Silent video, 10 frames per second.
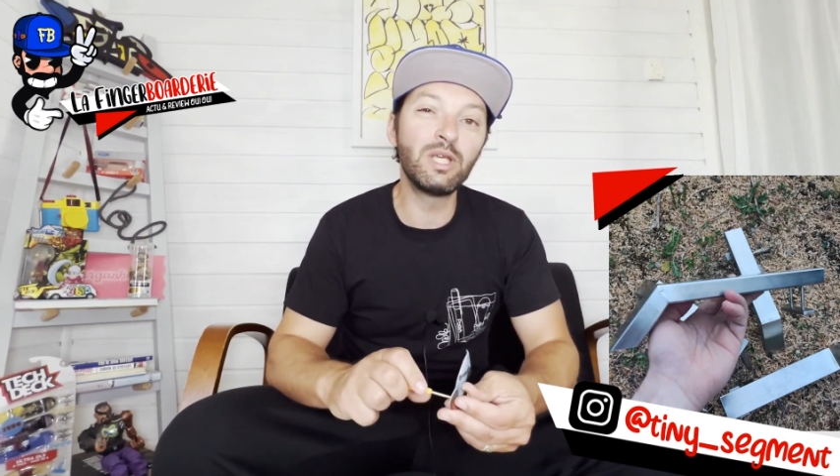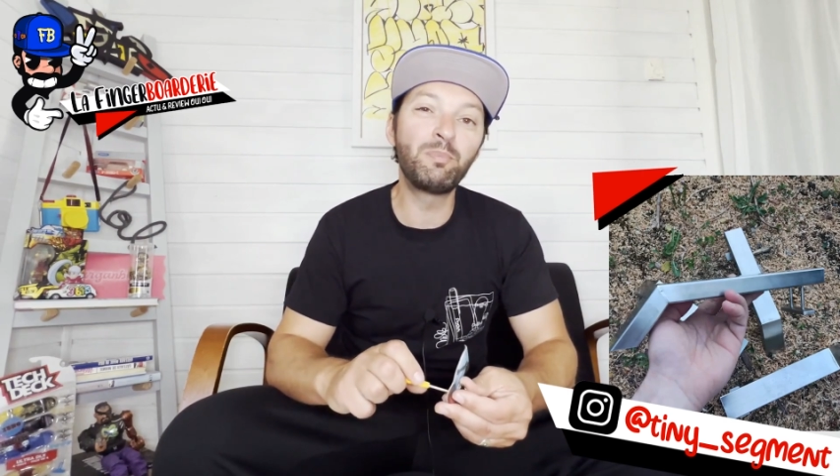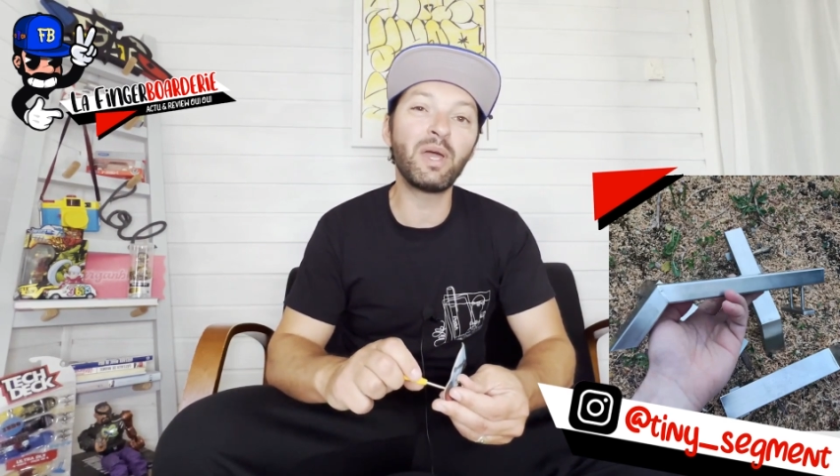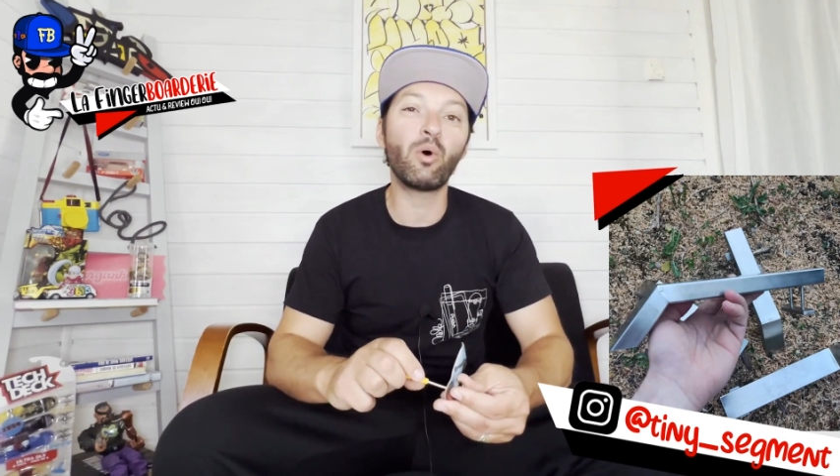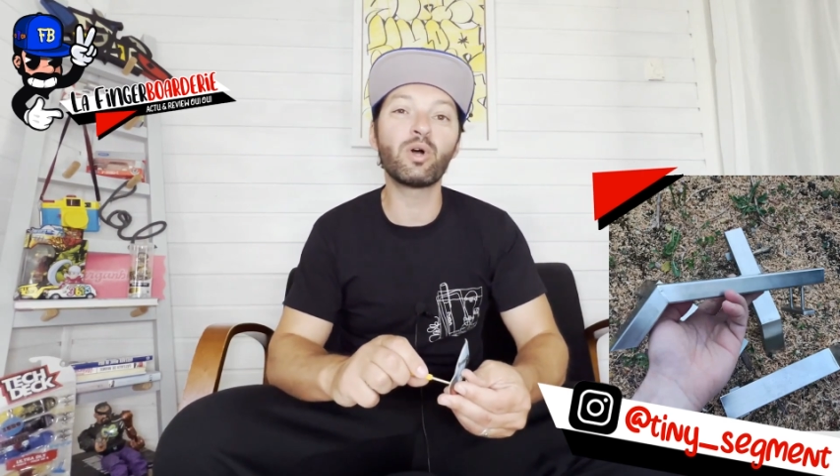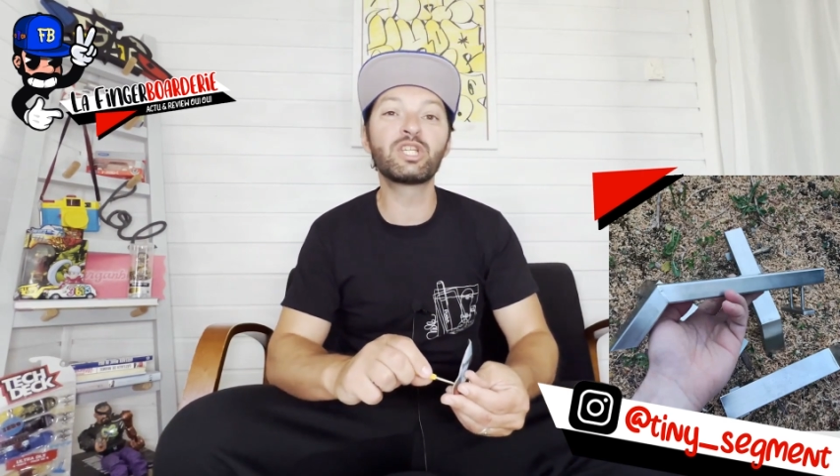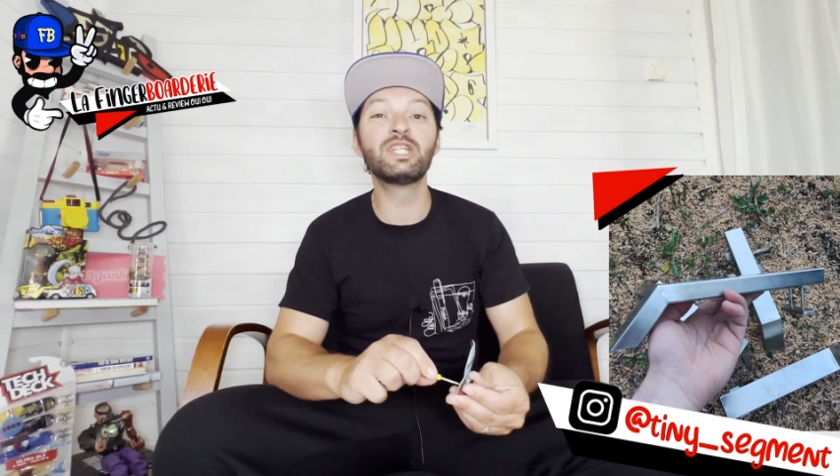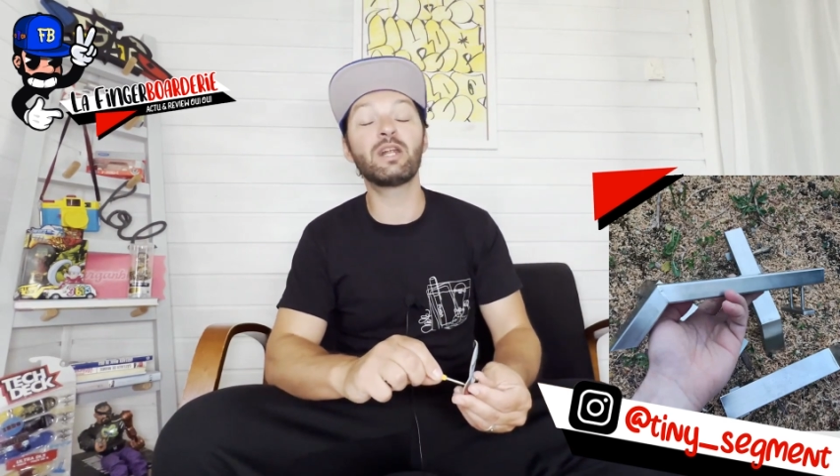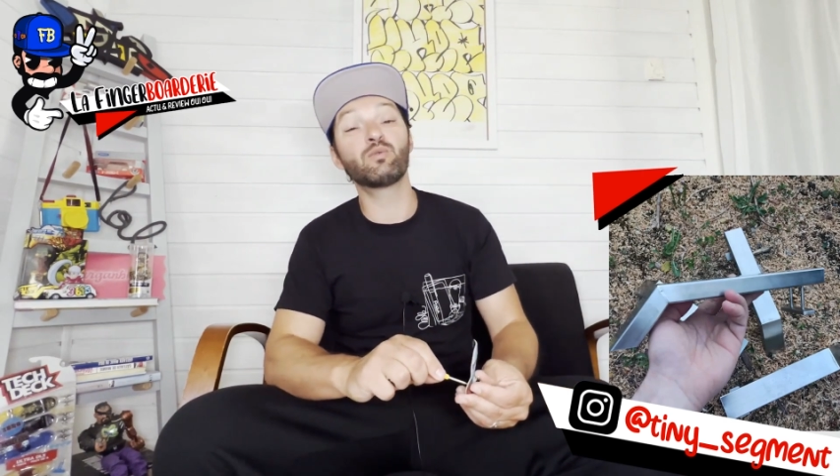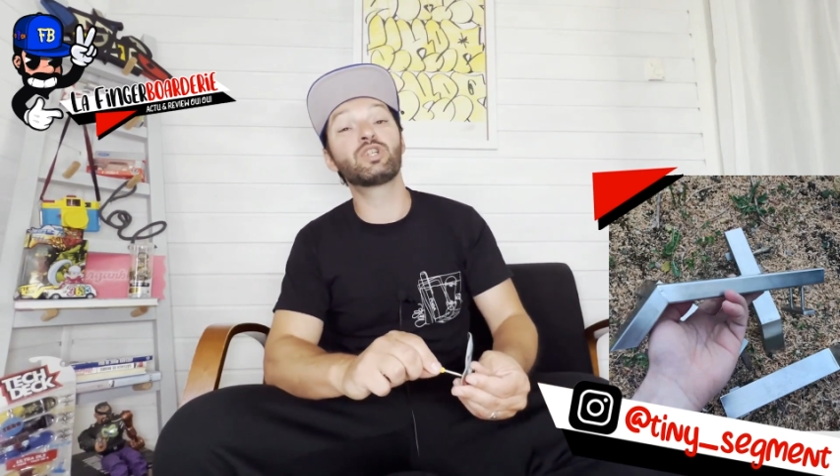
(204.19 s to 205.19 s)
hyper
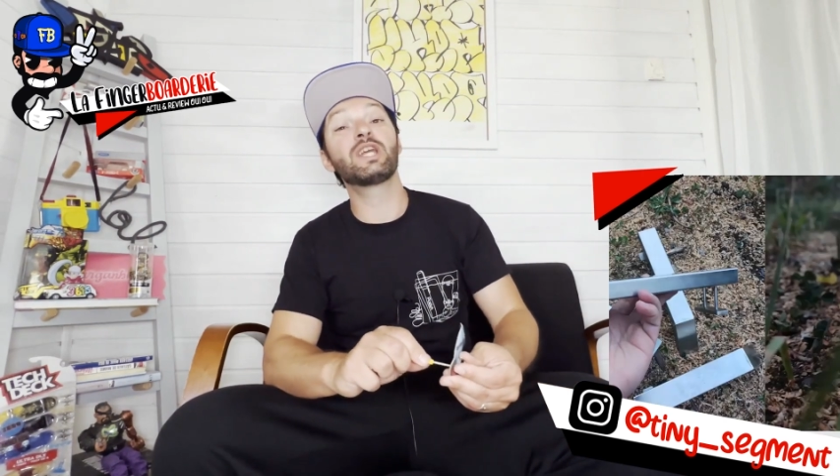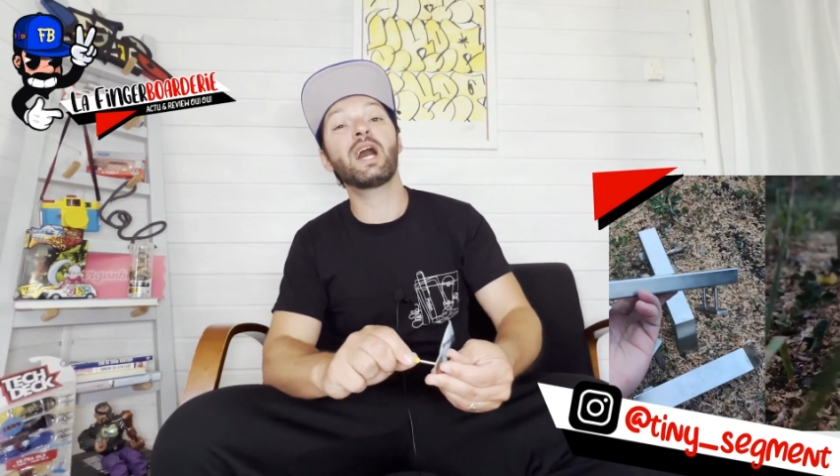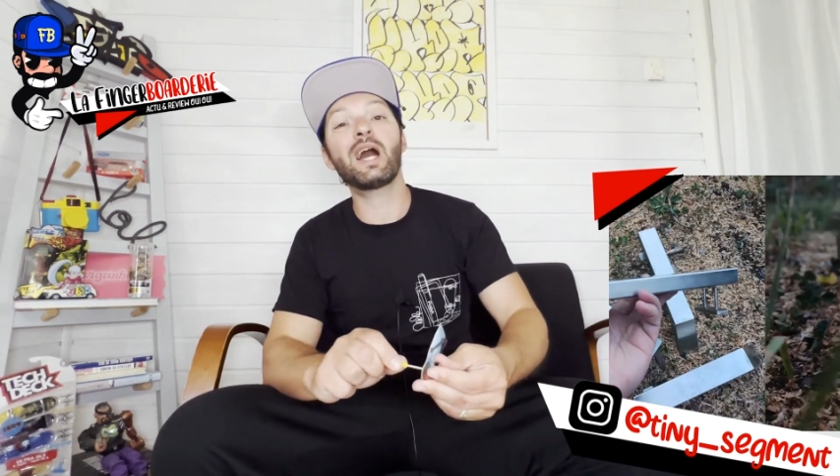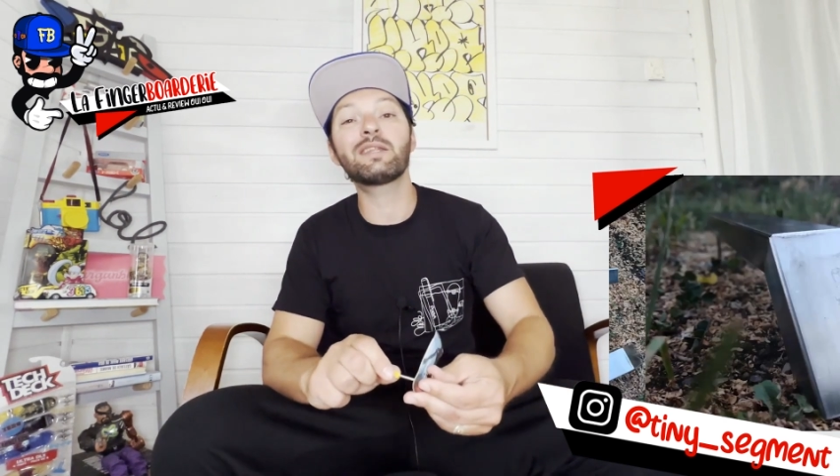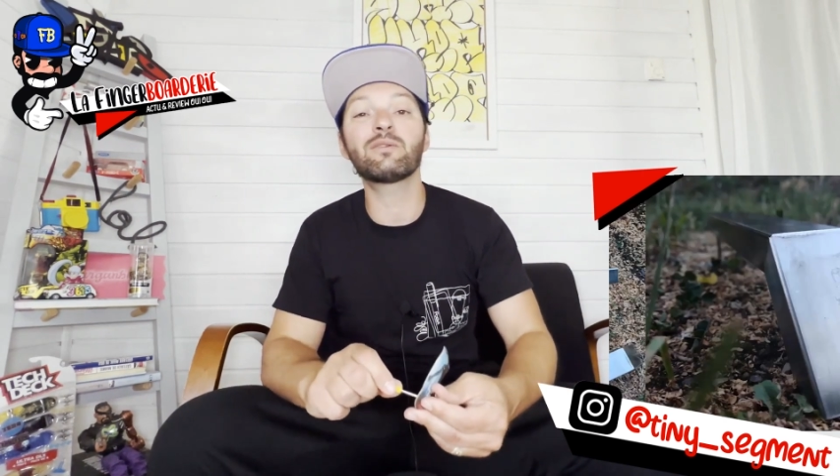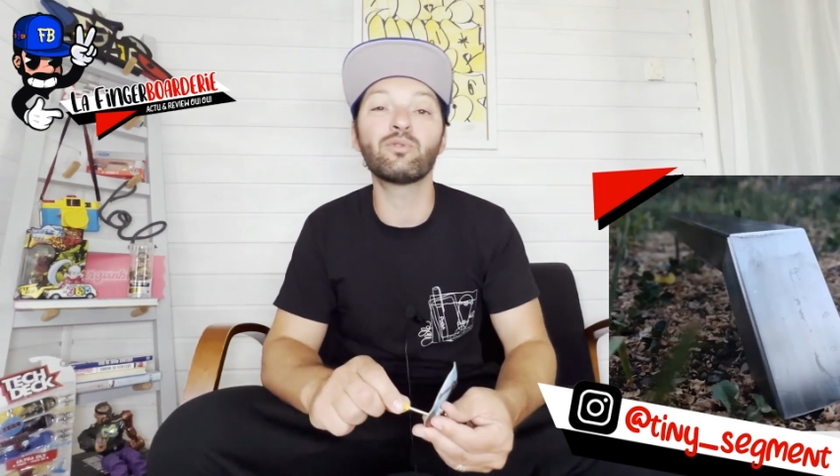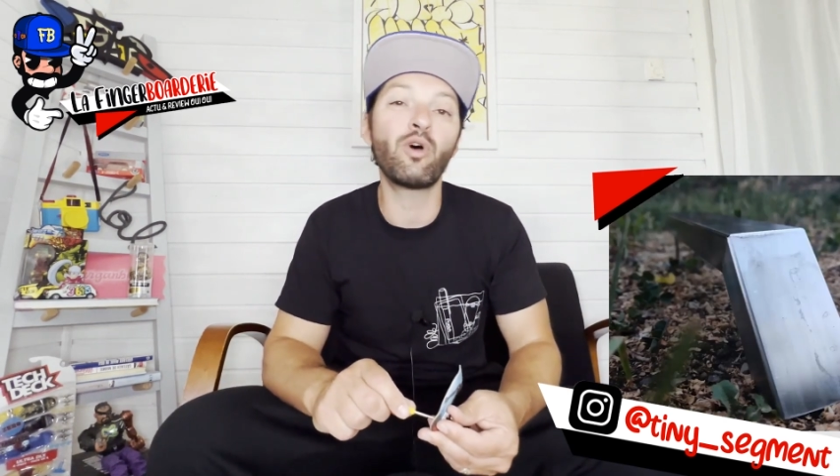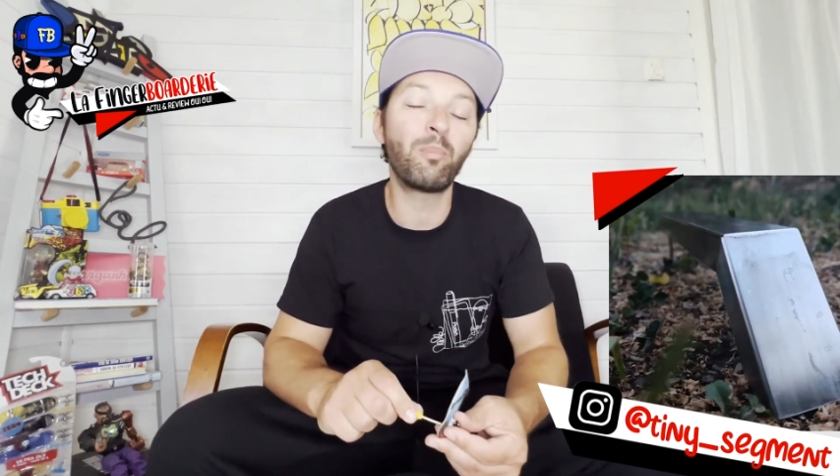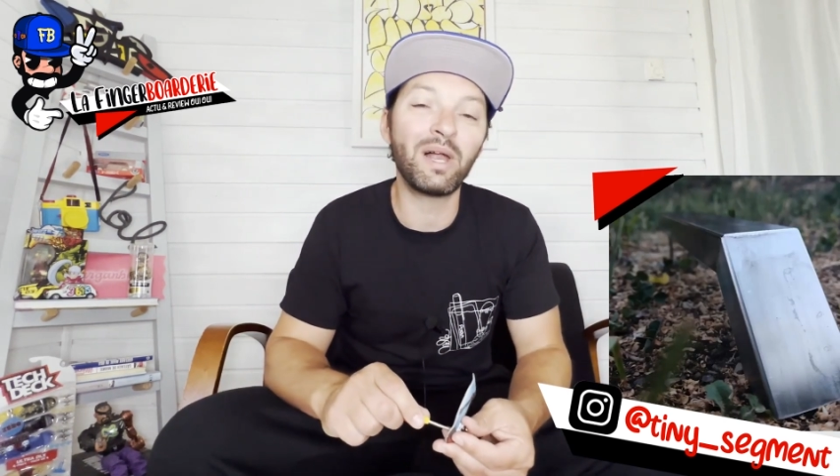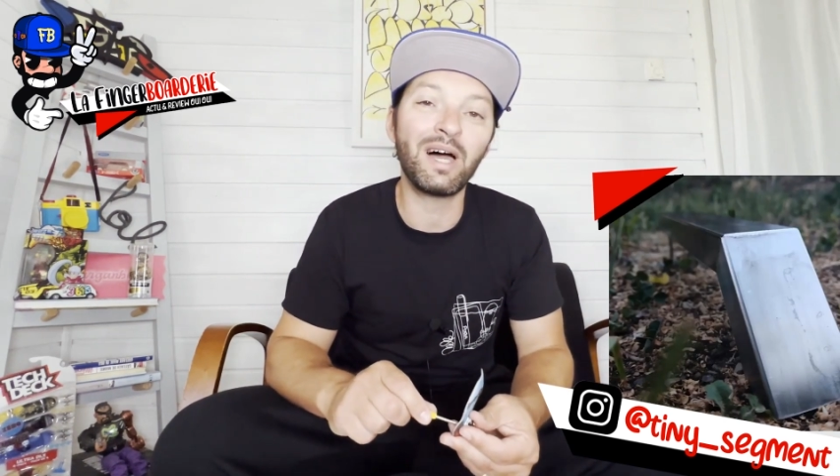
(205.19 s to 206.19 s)
original, donc j'ai hâte, on
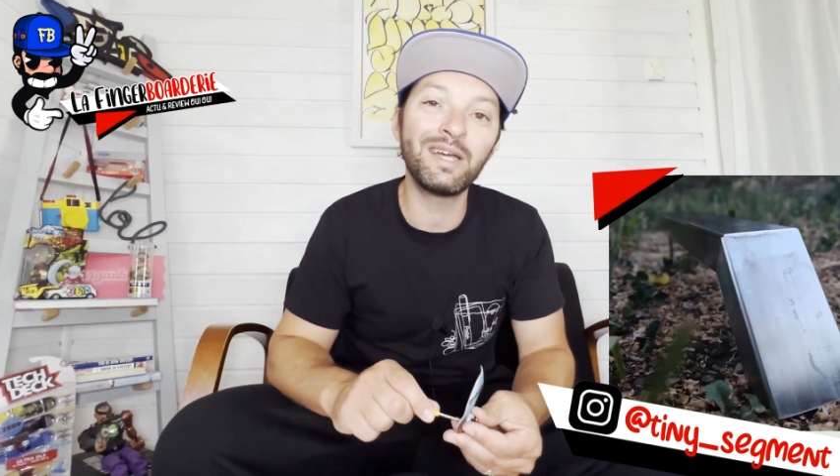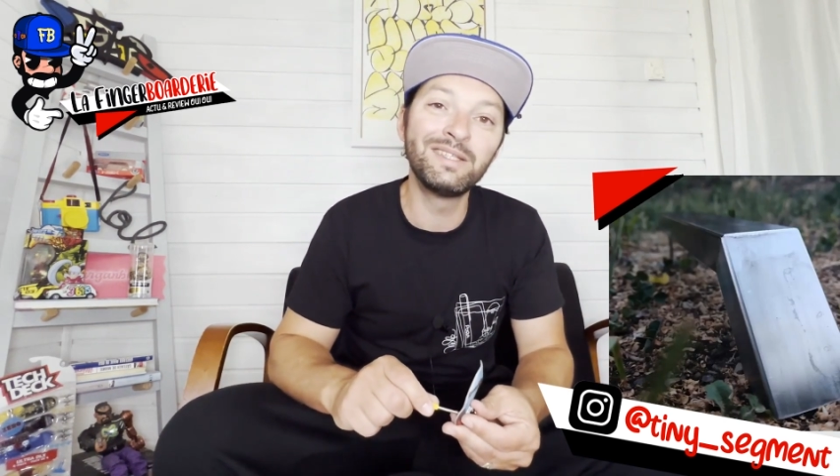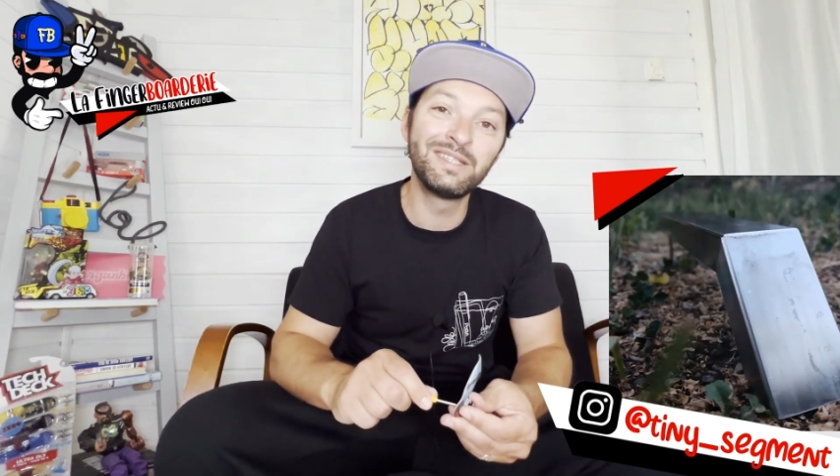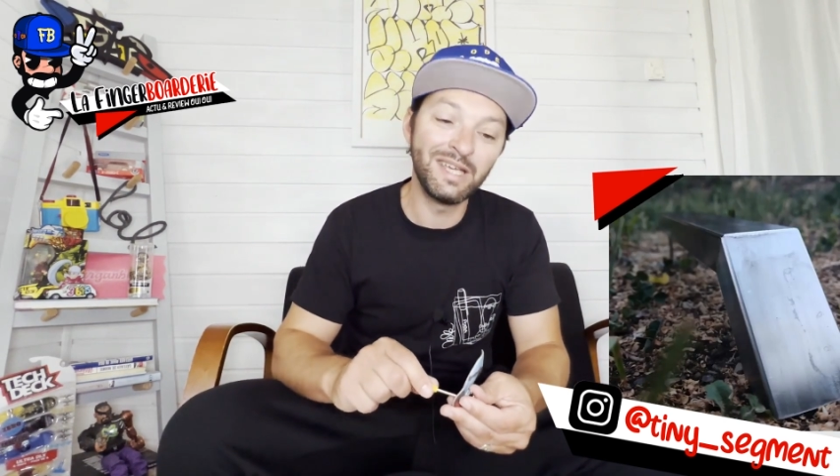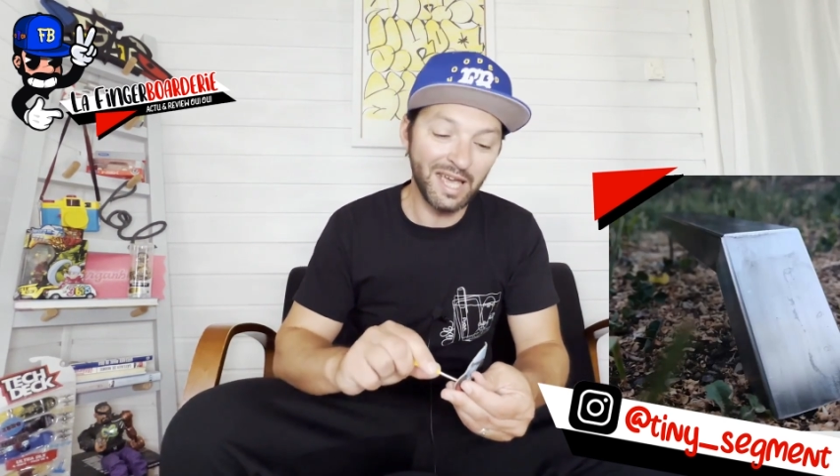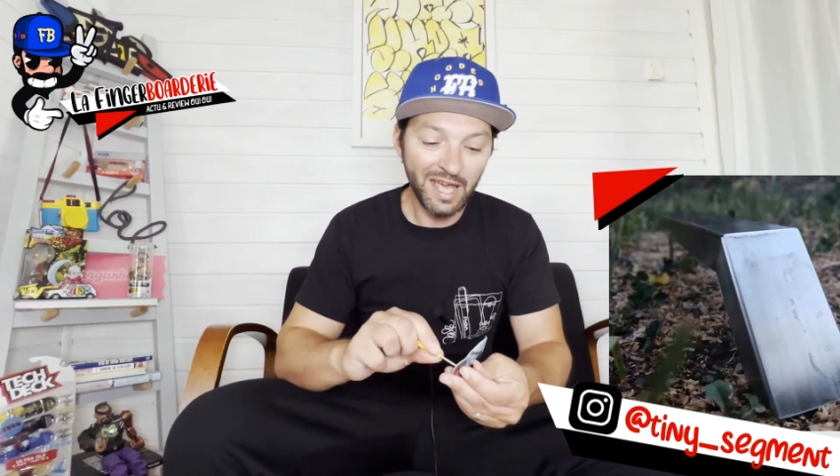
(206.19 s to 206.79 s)
en reparlera ici.